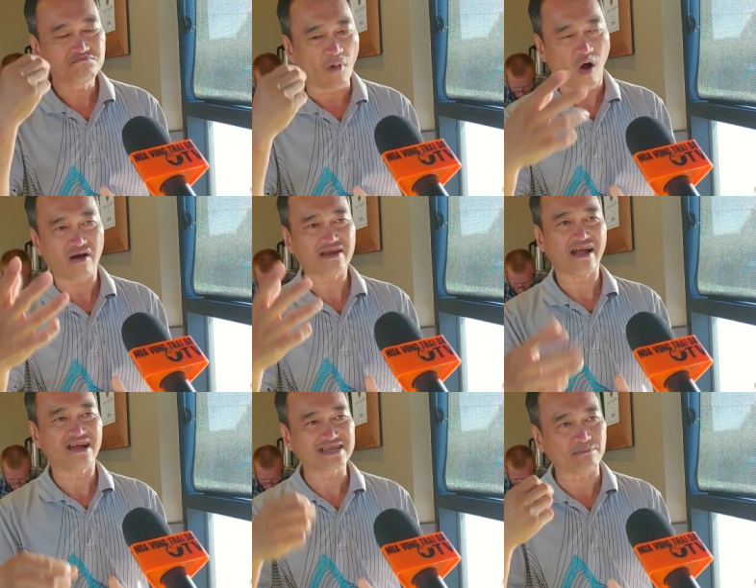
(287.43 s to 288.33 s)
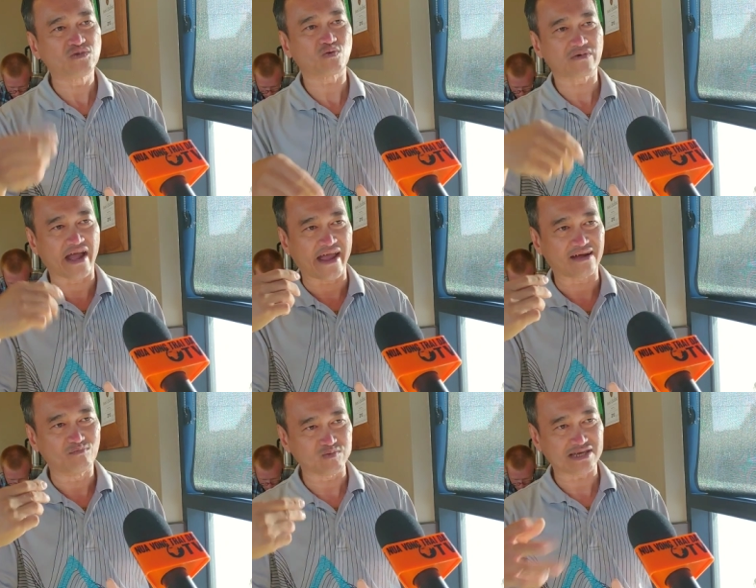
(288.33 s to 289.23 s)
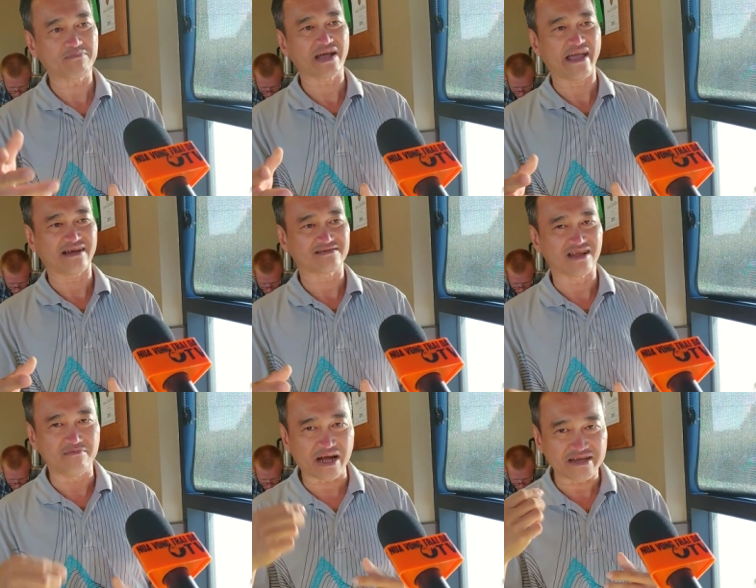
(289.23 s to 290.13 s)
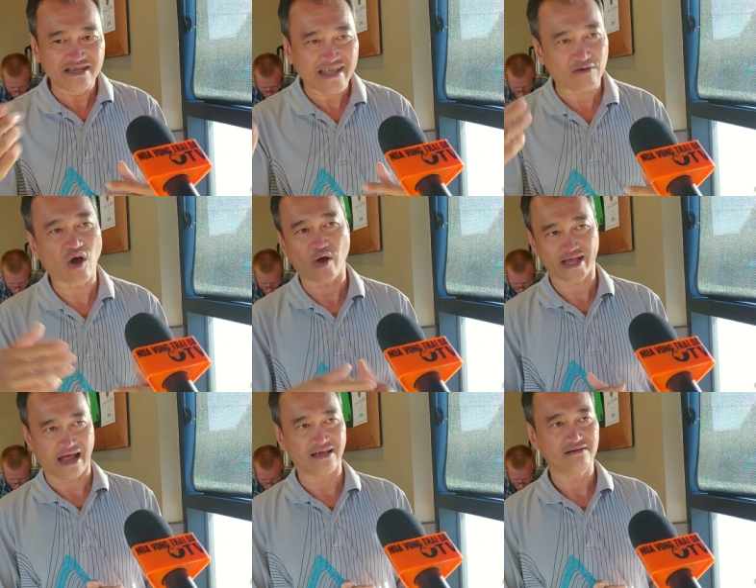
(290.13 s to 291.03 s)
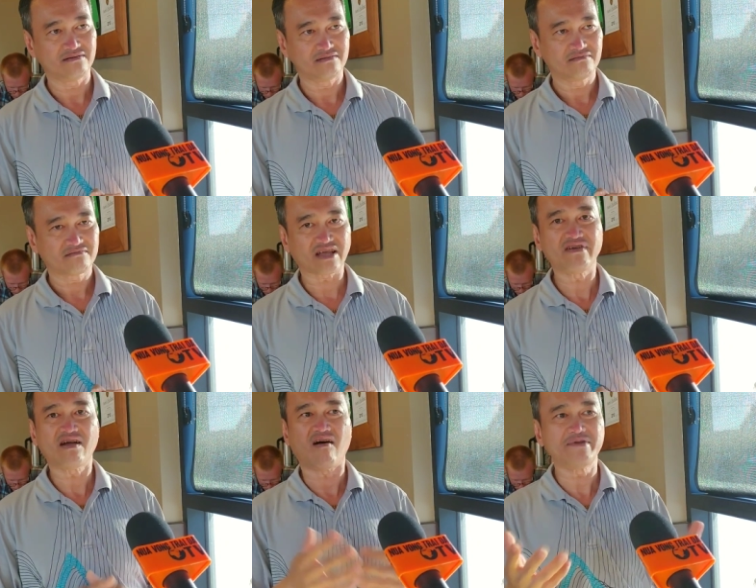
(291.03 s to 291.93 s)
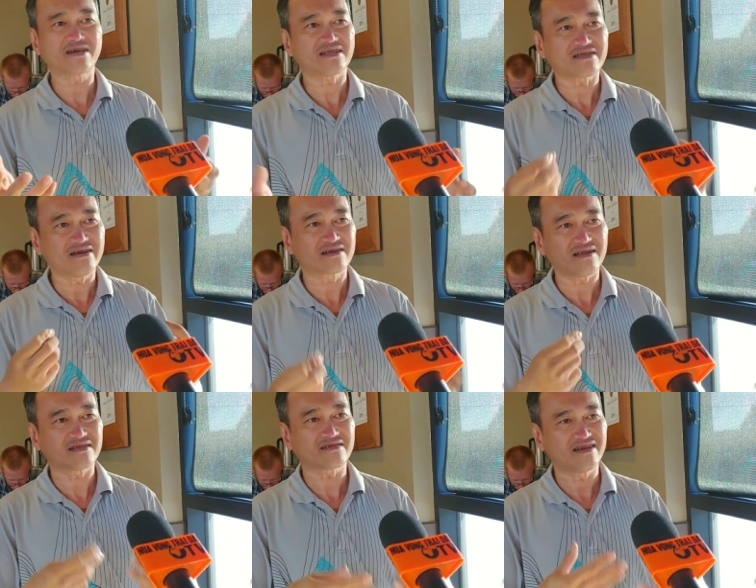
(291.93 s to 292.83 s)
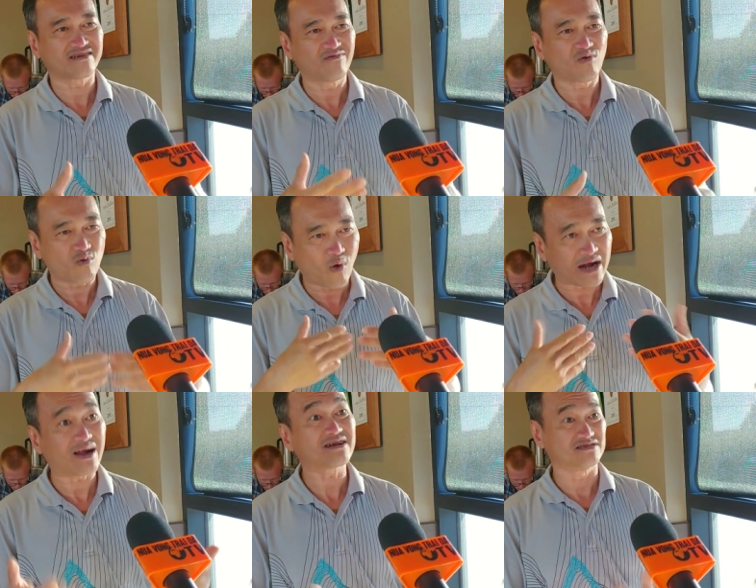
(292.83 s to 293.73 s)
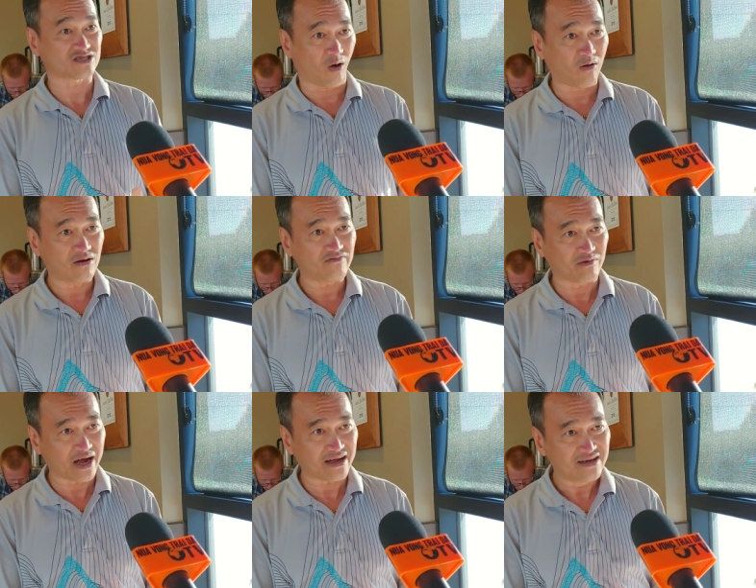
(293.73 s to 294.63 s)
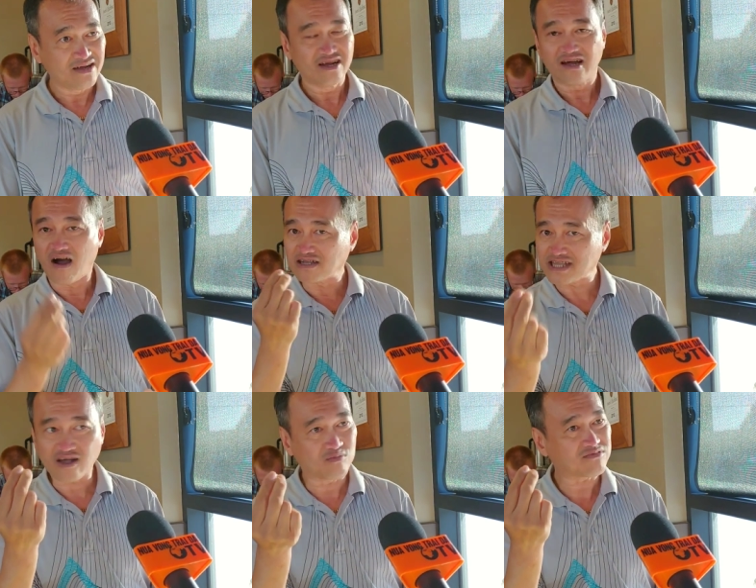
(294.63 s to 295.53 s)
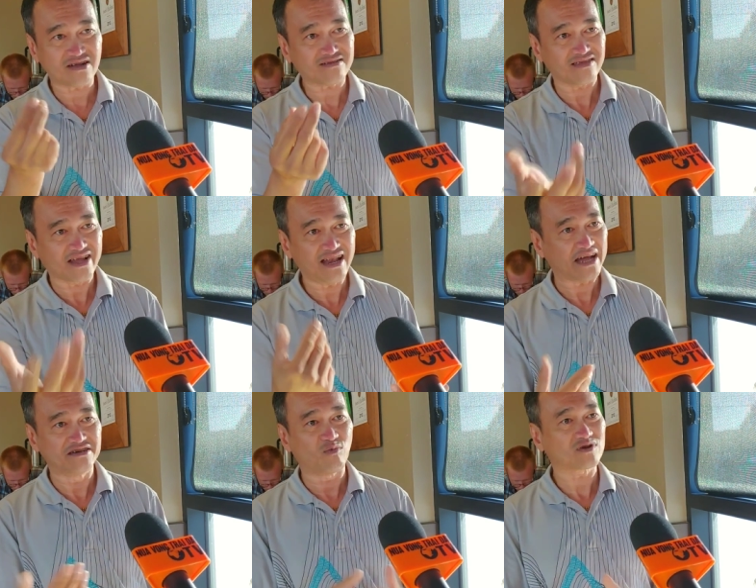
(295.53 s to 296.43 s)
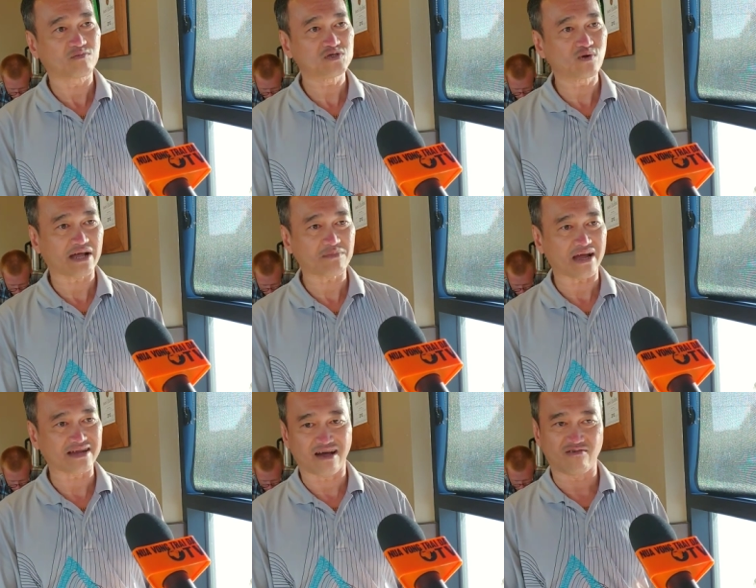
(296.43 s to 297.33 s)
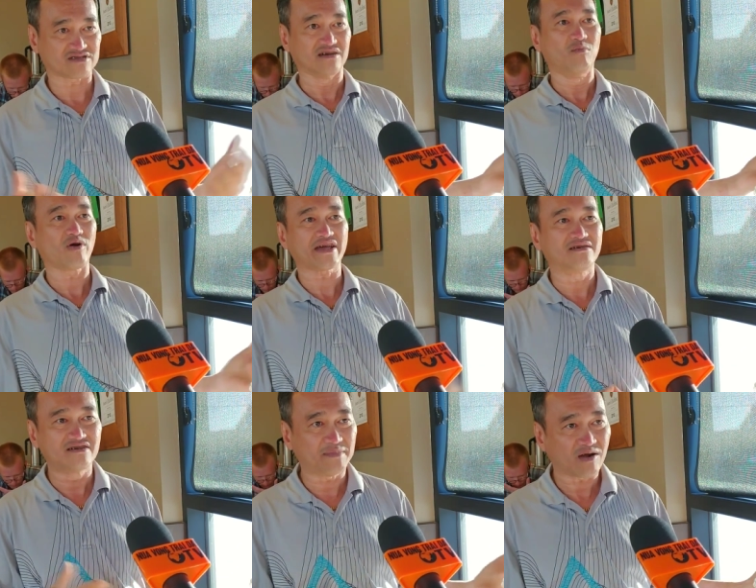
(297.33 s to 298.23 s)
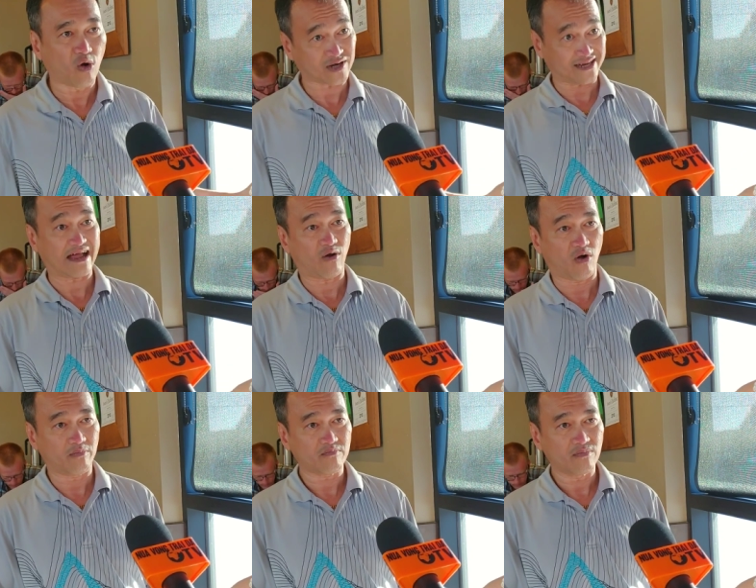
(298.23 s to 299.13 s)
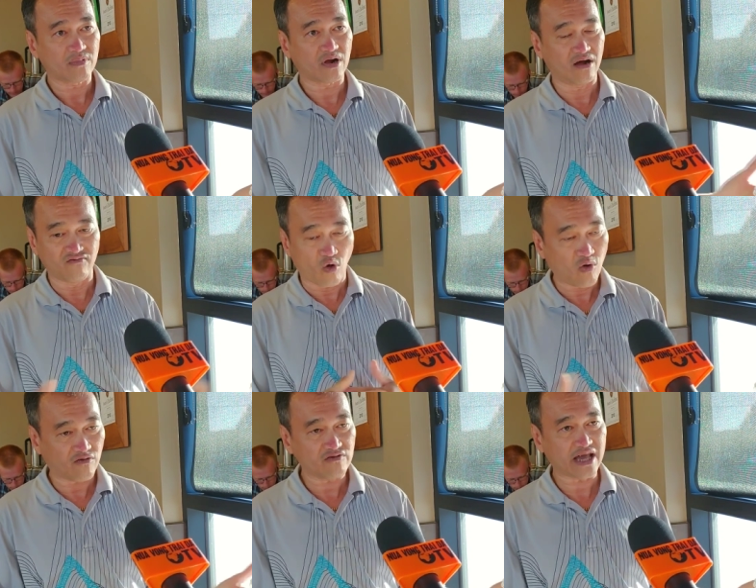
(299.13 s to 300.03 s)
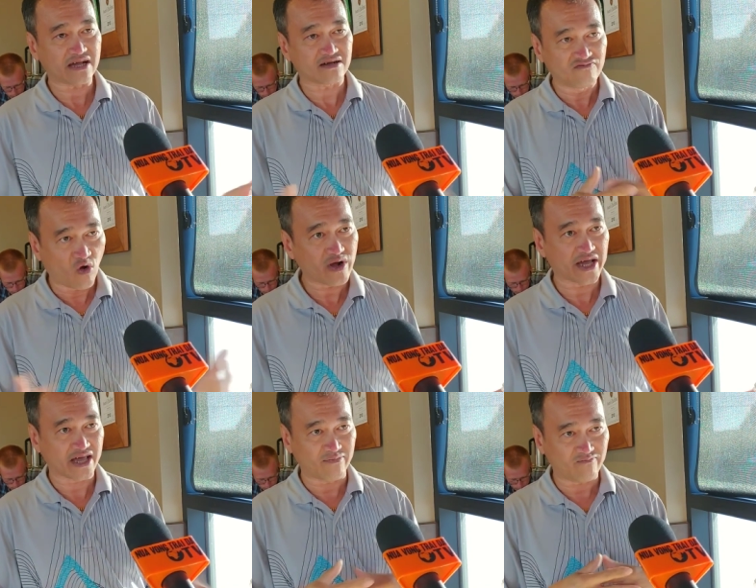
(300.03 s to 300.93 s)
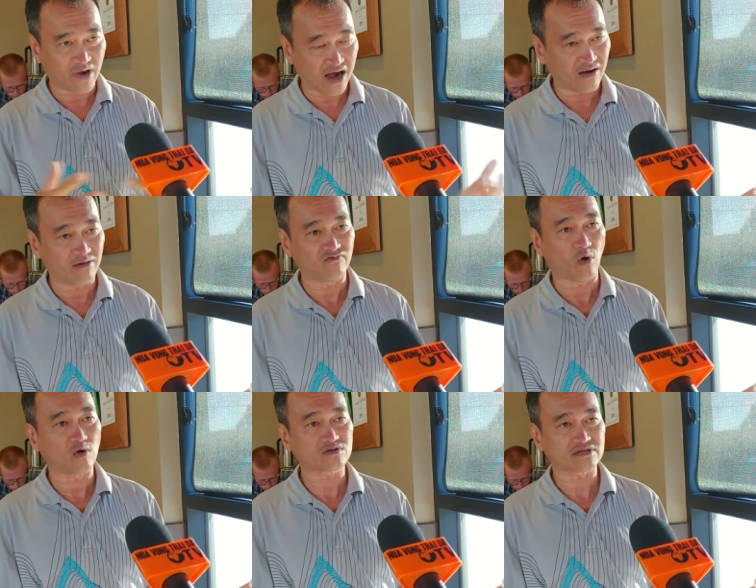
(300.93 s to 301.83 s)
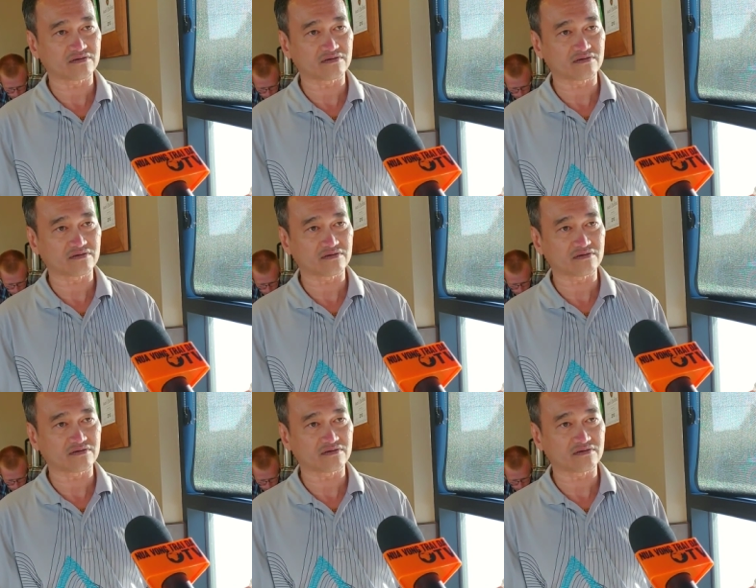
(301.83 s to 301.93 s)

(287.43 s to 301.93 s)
bỏ ra năm mươi ngàn, một trăm ngàn để mà đi theo đòi Khải. Tại vì họ biết cái tiền đó là tiền quăng qua cửa sổ, phải không ạ? Họ sẽ không có lấy lại được một đồng xu cắt bạc nào từ một cái người mà khú rách áo ôm, vô gia cư, vô nghề nghiệp, mà vô